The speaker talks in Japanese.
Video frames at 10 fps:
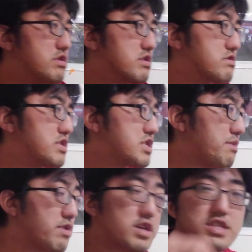を軸にして
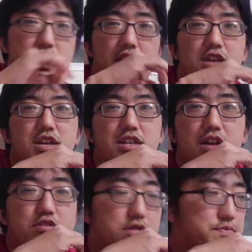もいいんじゃないか
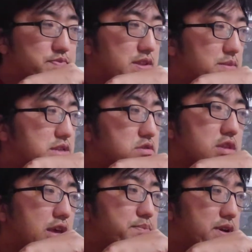なと。まあ、ちょっと
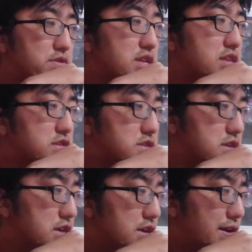ね、迷ったんです。
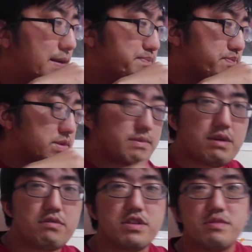まあ、
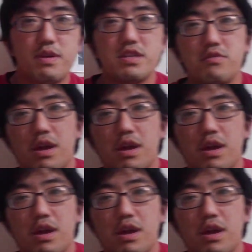この一番下の